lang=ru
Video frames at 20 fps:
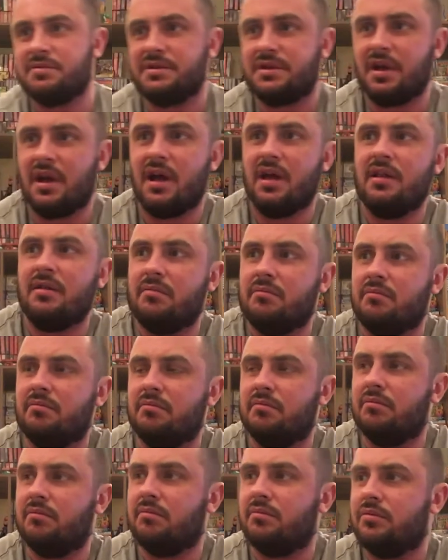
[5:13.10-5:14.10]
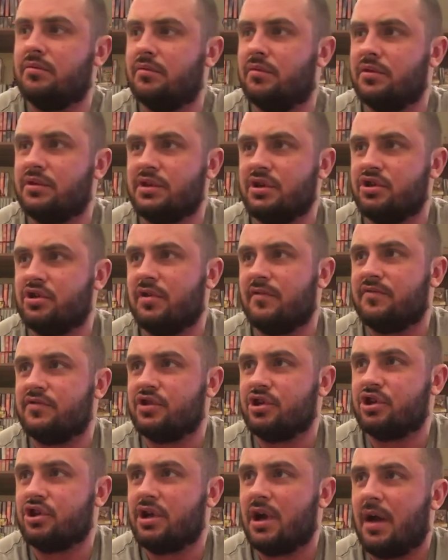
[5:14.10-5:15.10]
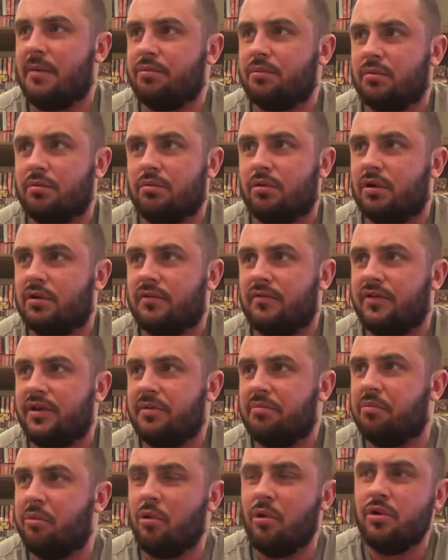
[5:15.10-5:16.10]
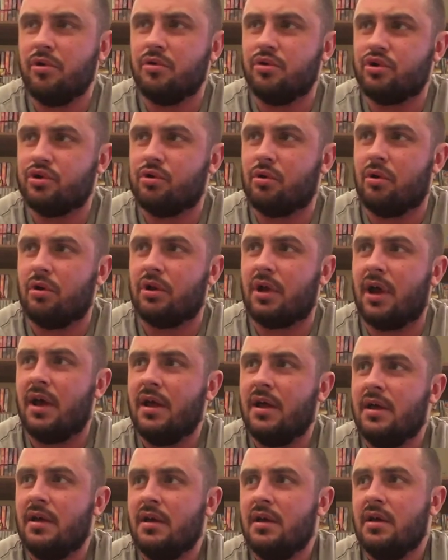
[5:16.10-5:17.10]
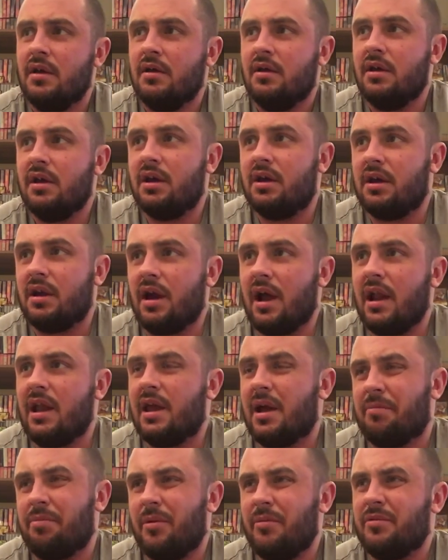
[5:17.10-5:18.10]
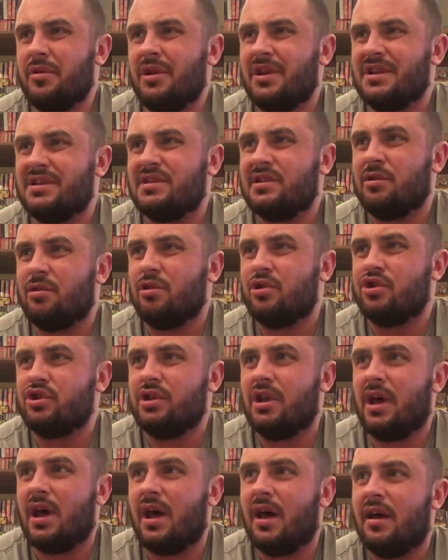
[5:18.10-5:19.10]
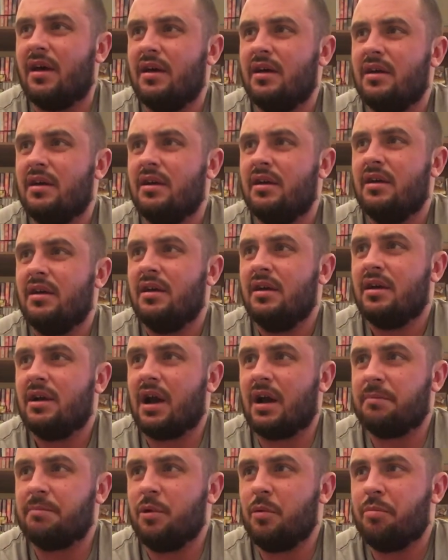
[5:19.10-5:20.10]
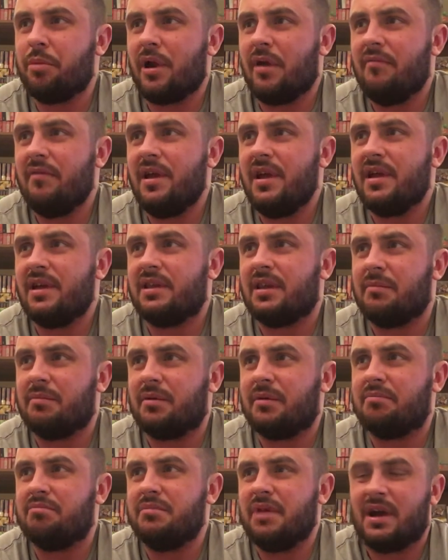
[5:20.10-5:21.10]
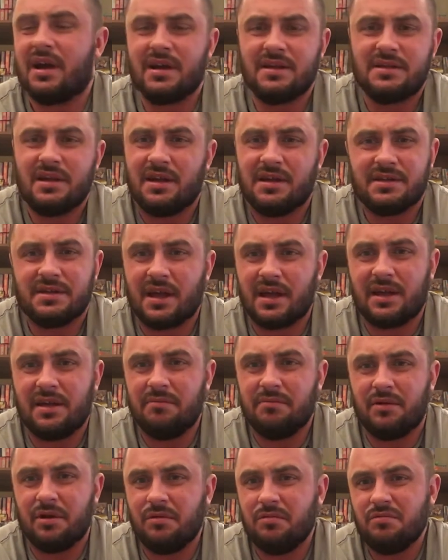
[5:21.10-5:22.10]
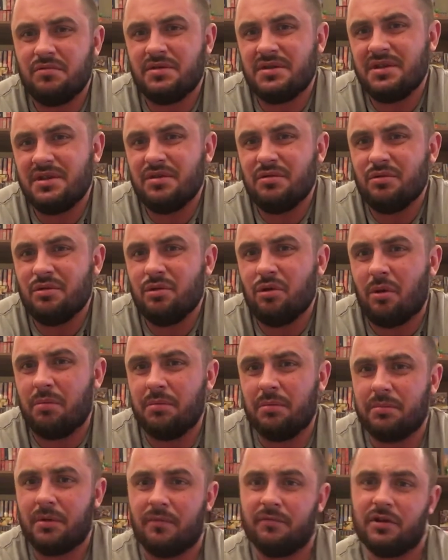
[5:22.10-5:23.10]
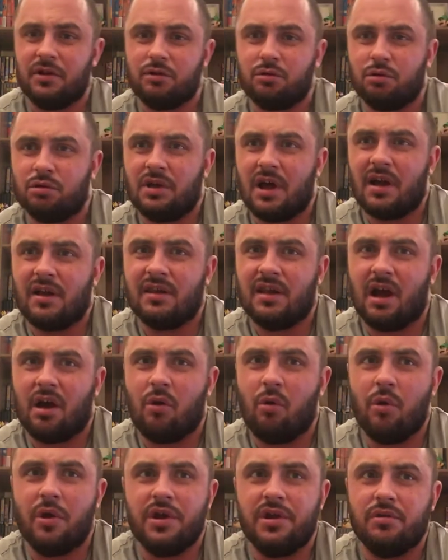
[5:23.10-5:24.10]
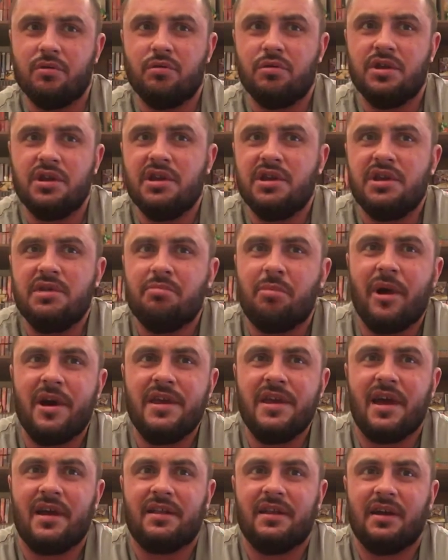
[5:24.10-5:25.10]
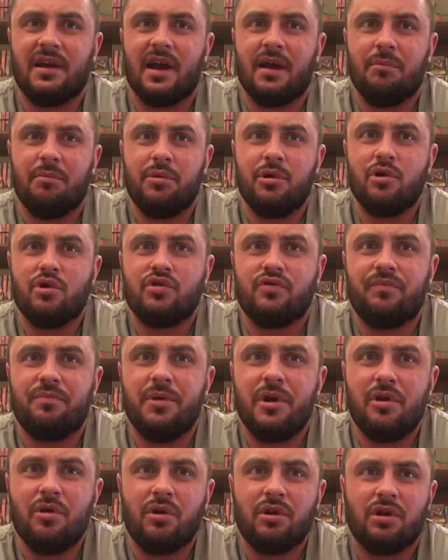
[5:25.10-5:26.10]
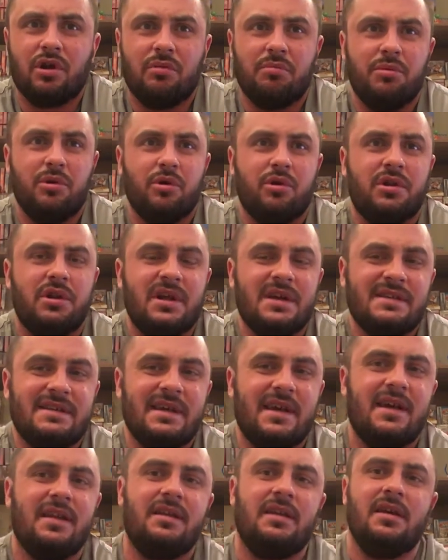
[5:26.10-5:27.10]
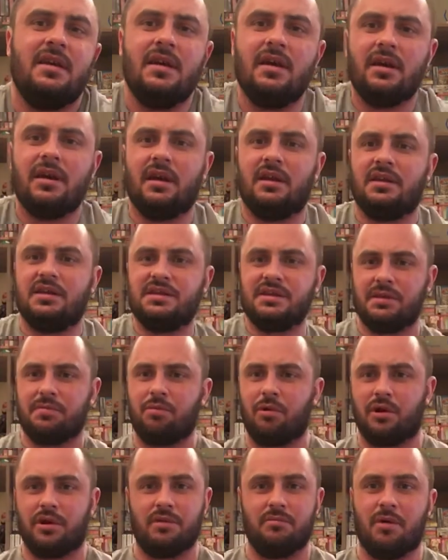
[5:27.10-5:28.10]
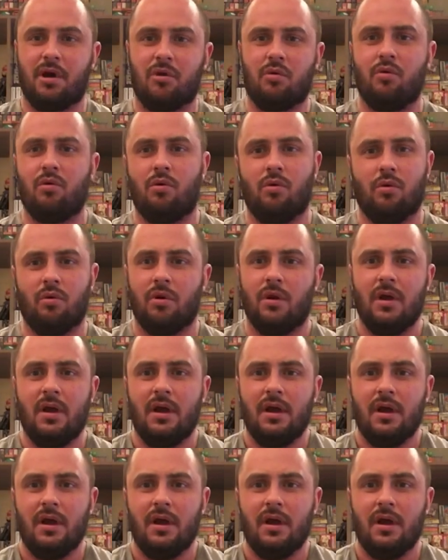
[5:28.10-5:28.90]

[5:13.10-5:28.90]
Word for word: странам, ну, сначала в США, потом куда-то в Японию что-то, играли. Я помню, она сложная, как бы управление там мне казалось каким-то ну, неудобным. Там вот этот удар ногой, ну, не, непонятный, как бьешь вперед, а он бьет назад. Я до сих пор не могу,